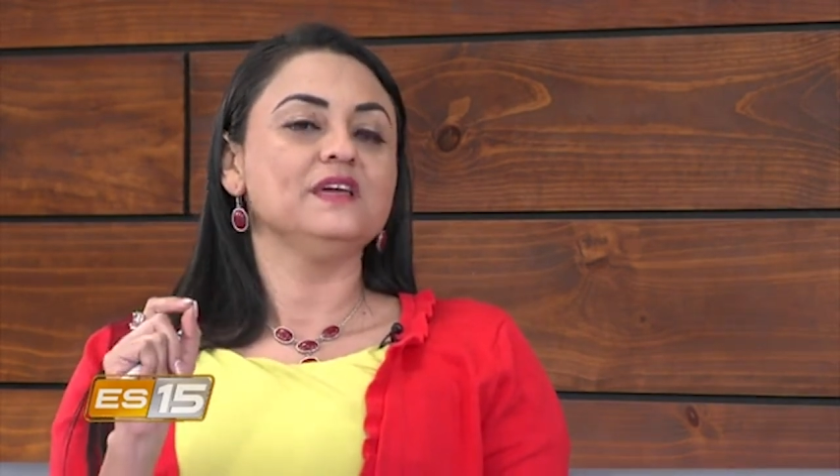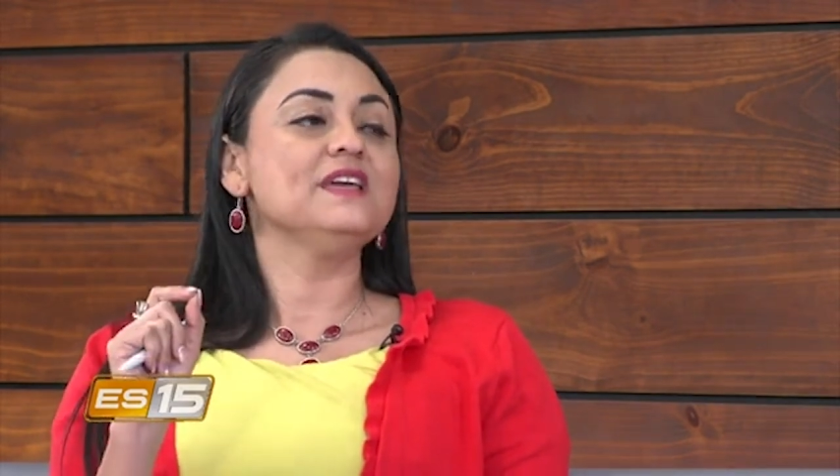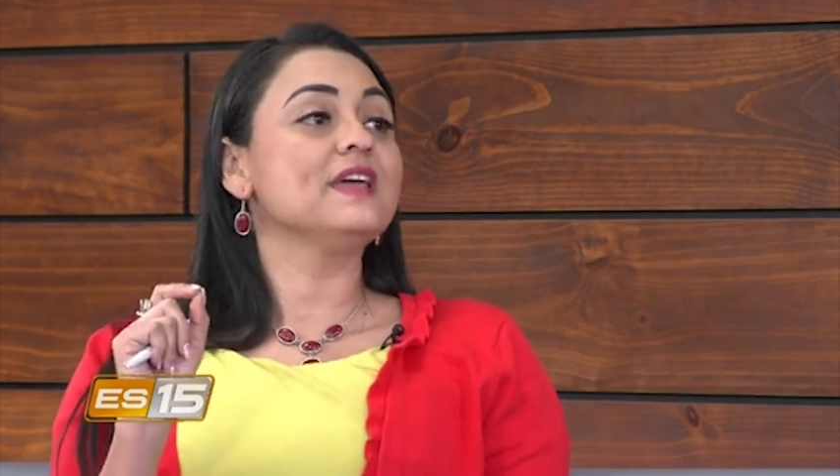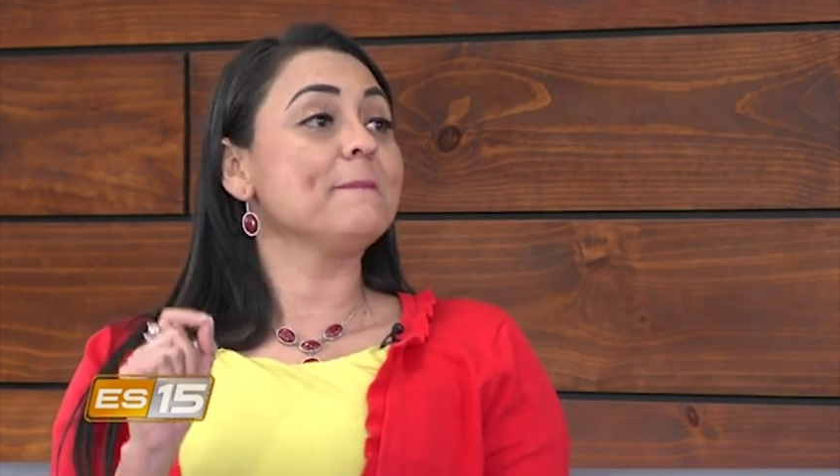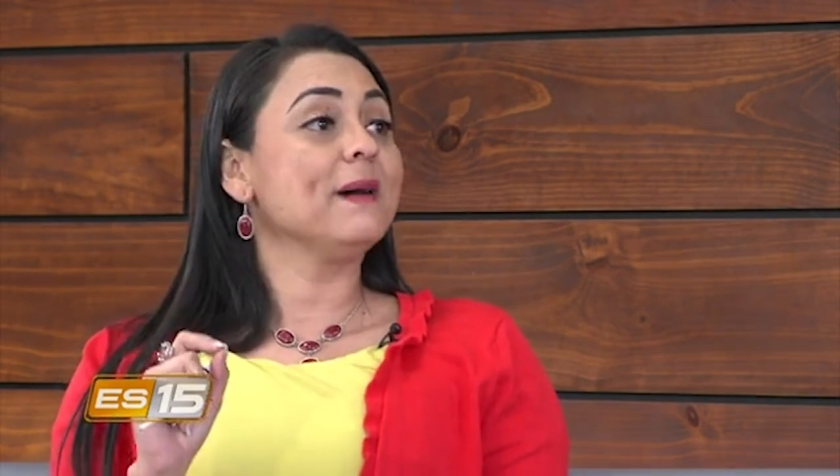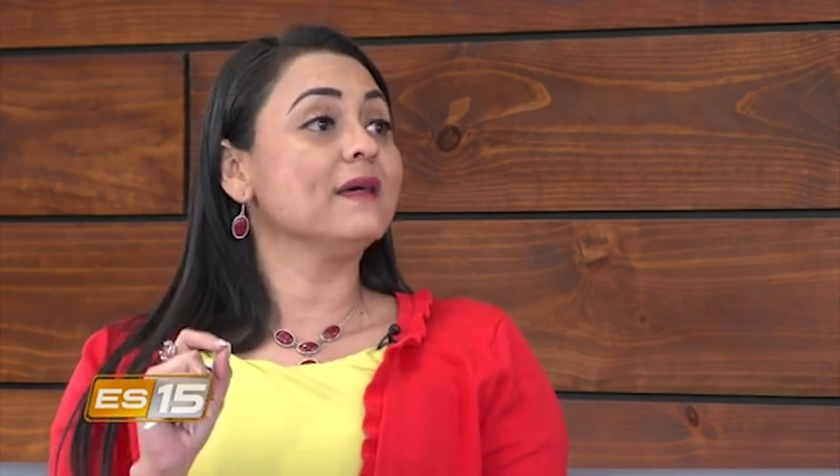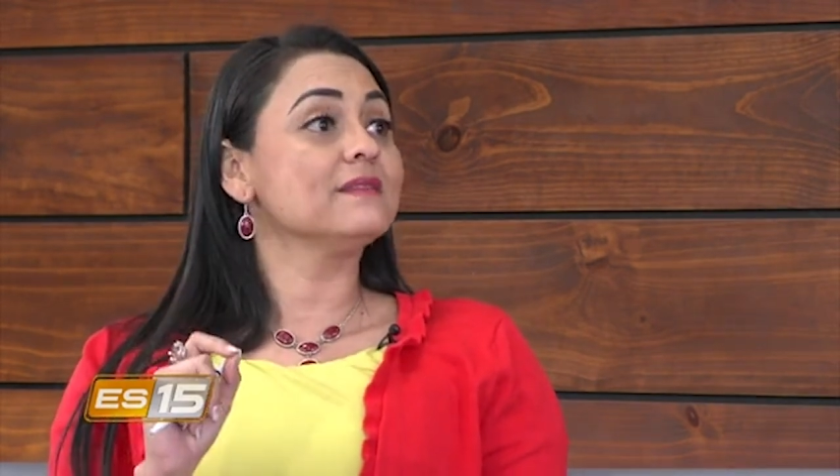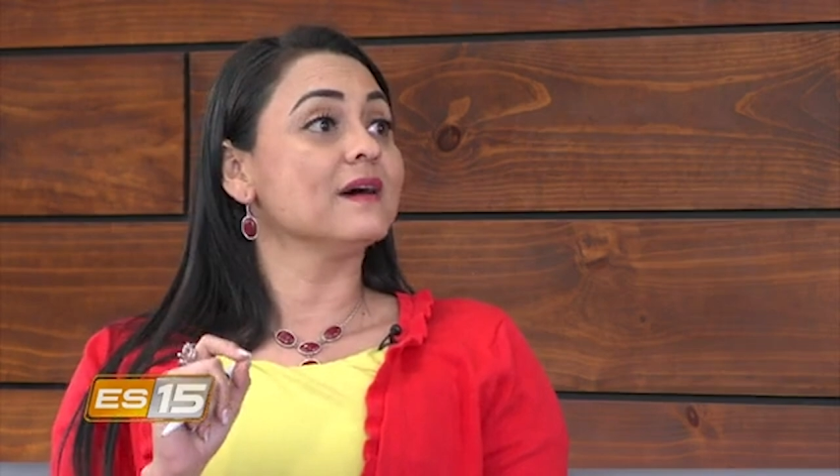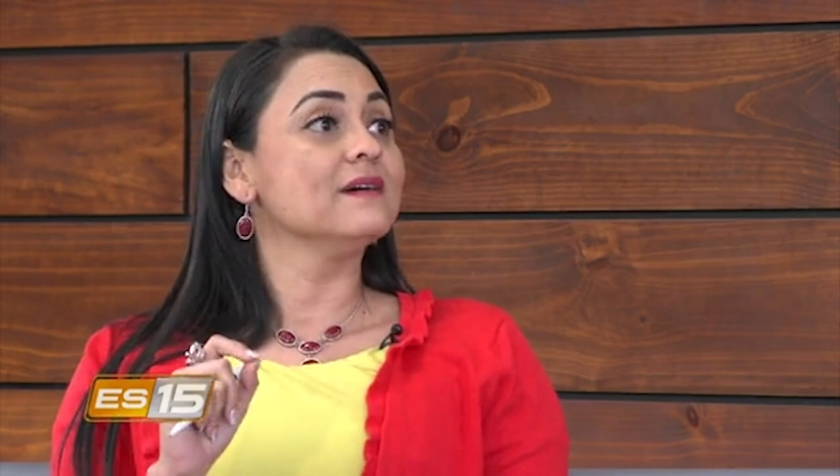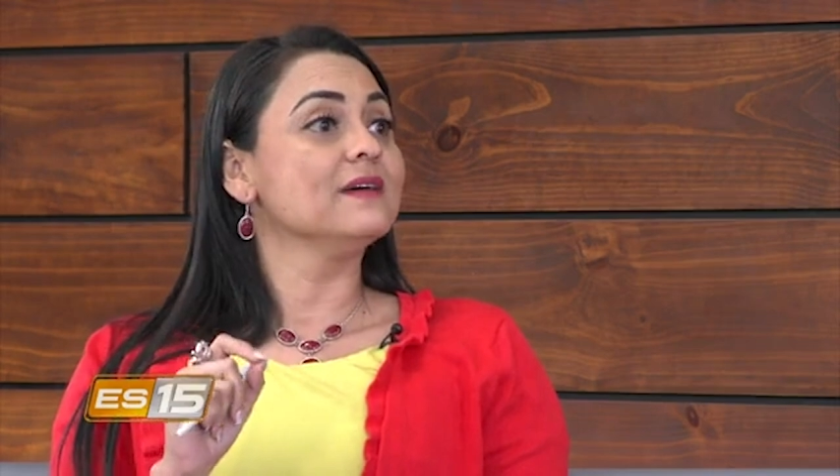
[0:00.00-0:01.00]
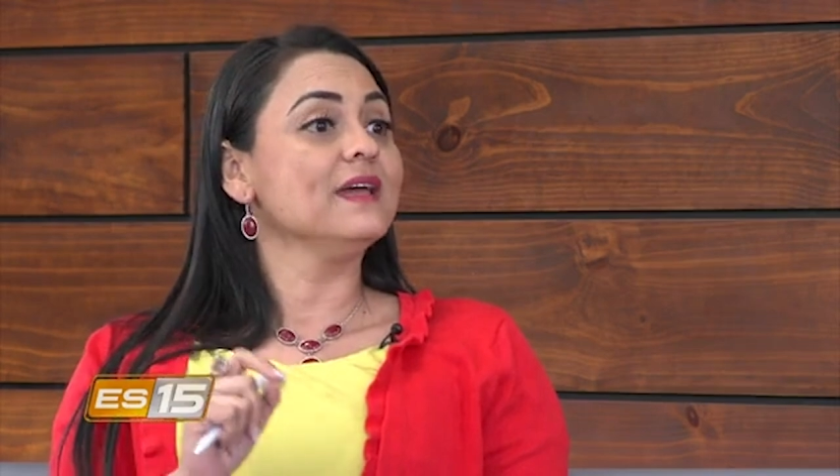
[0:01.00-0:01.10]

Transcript: ¿Y qué pasa?